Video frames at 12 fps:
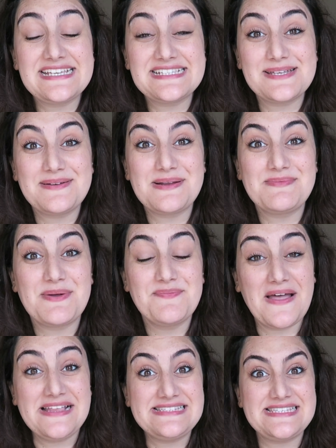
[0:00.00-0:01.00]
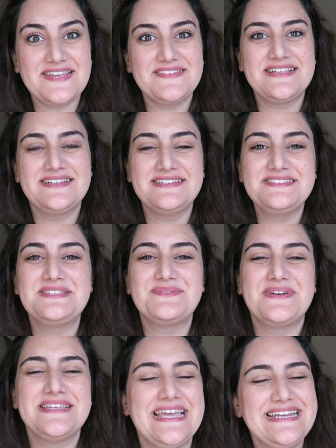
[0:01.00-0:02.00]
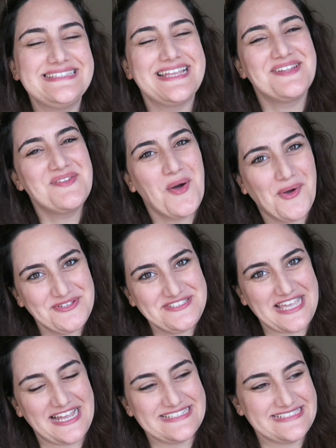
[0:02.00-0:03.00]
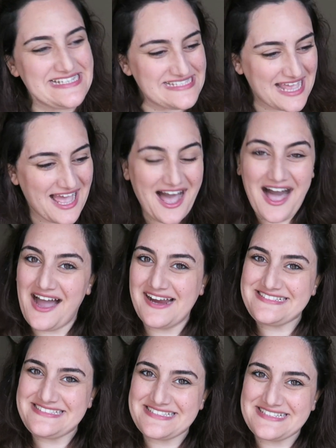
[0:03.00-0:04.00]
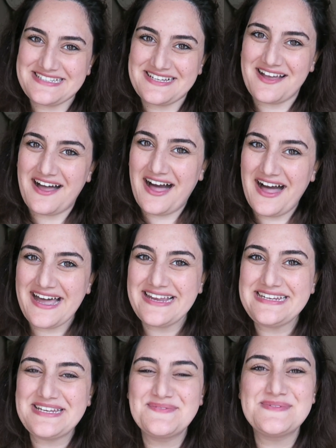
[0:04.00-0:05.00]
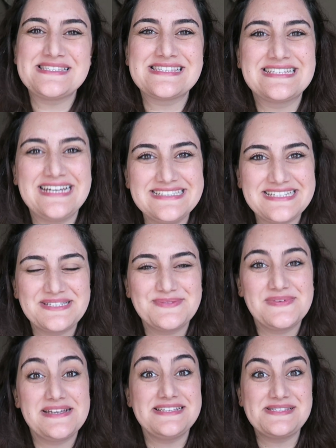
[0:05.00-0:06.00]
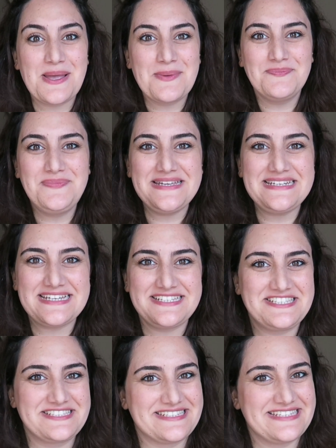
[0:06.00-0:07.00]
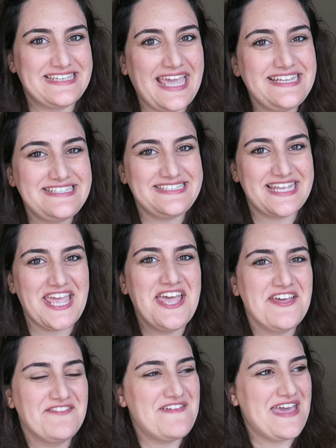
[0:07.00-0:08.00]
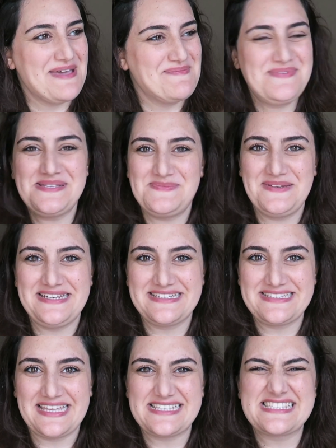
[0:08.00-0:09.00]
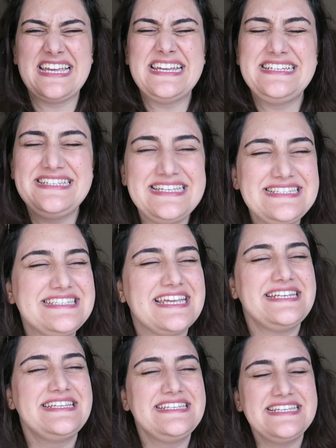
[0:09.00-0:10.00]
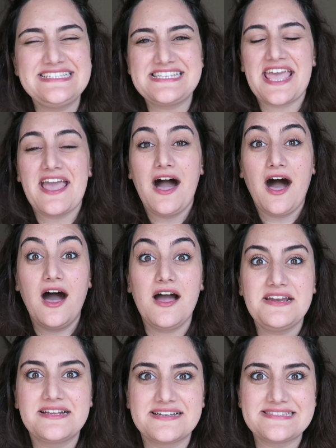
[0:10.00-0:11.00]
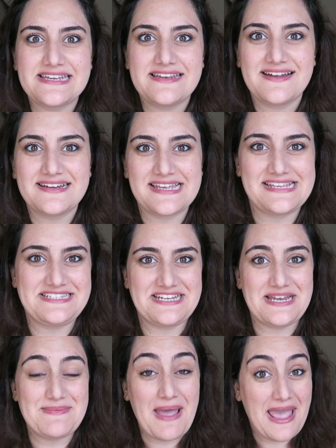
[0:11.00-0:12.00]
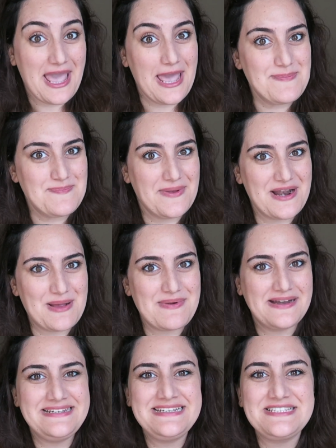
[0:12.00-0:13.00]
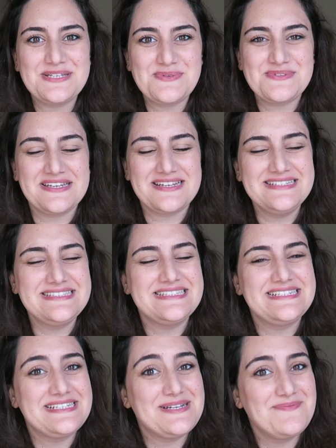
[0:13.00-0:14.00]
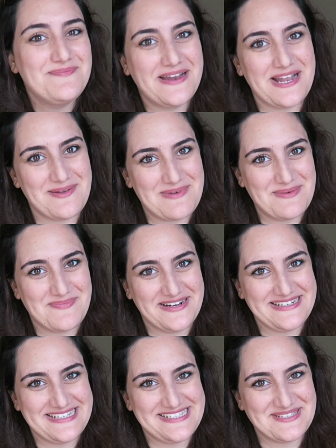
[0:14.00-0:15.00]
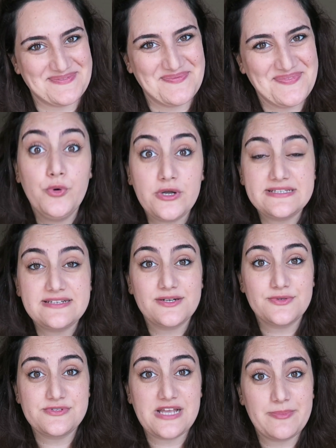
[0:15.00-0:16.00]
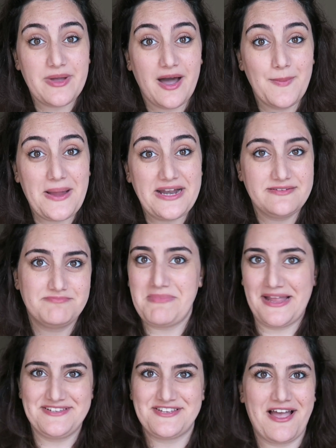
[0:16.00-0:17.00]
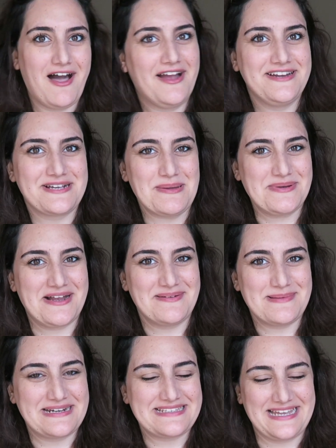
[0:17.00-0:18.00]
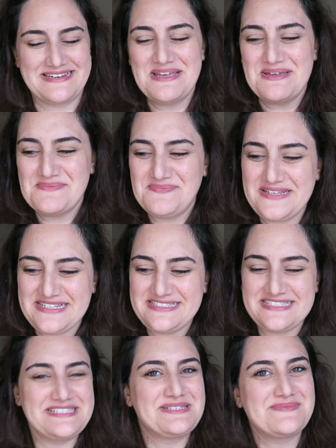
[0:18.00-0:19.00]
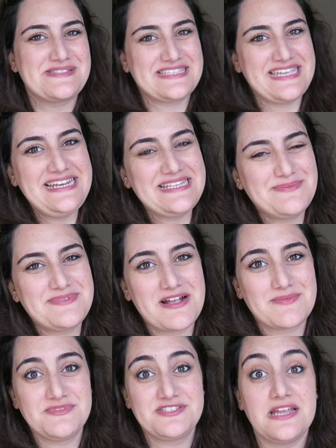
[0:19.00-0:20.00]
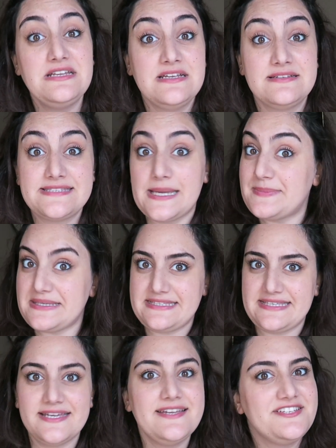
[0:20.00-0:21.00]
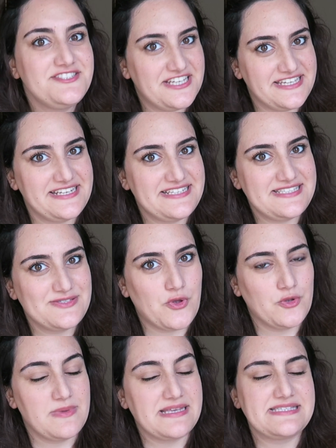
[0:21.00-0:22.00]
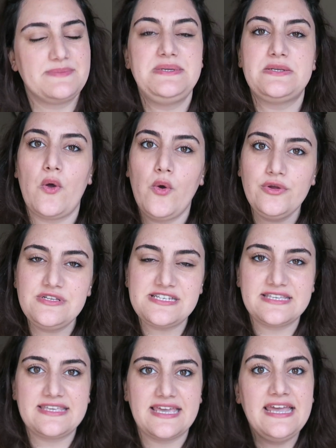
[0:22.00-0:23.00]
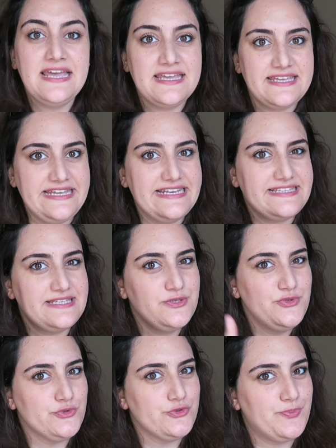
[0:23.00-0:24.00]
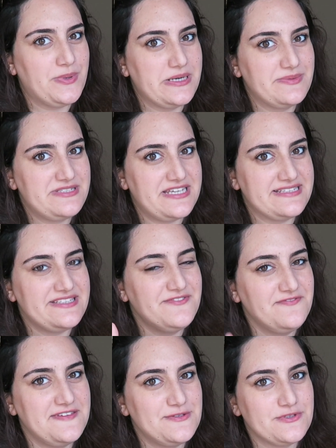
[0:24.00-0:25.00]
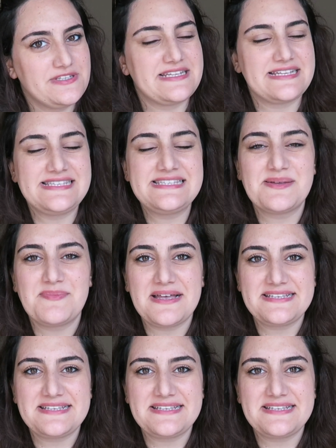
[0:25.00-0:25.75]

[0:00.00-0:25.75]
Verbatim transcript: Herkese merhaba ben Sevgi kanalıma yeniden hoş geldiniz. Artık ailemiz, kanalımız bir yaşını geçti ve biz birlikteyiz. Nice nice harika seneler geçirelim. Hep beraber nice güzel anıları beraber paylaşalım. Bu kadar güzel bir haber bence harika bir haberken birinci yılımızı geride bırakmışken tabii ki çekilişsiz olmazdı. Bir önceki ilk YouTube paramı çektiğim videoda da size